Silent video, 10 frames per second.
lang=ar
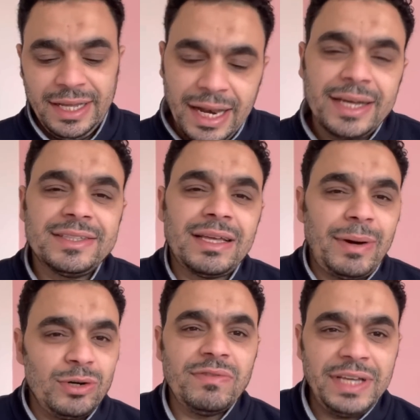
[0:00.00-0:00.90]
لكن
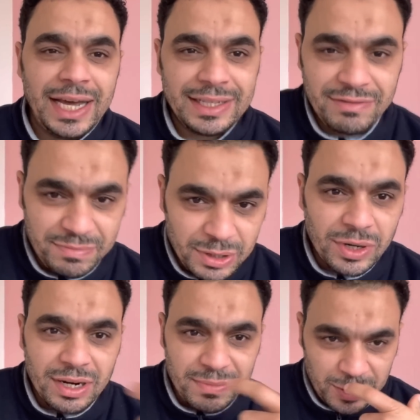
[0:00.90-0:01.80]
طبعا هو في هدف من
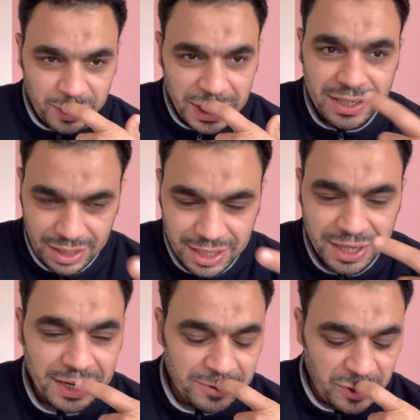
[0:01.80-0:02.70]
ورا الموضوع ده
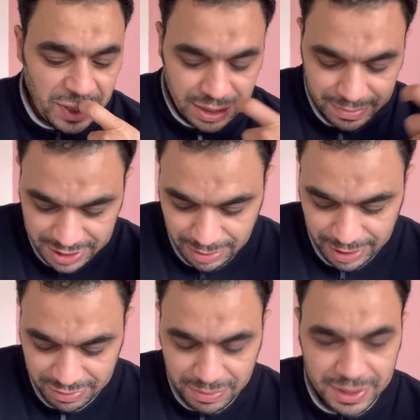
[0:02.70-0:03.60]
هنعرفه دلوقتي بس
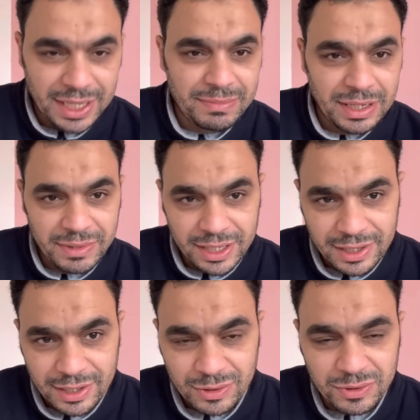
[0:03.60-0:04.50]
طبعا في البدايه اتمنى من
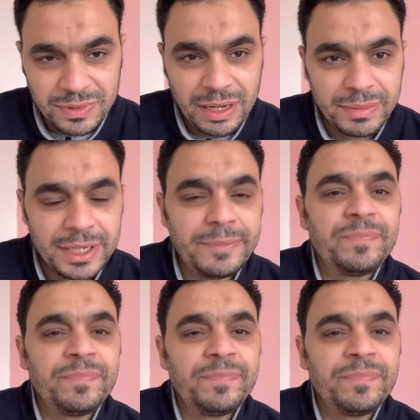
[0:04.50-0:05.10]
حضراتكم دعمنا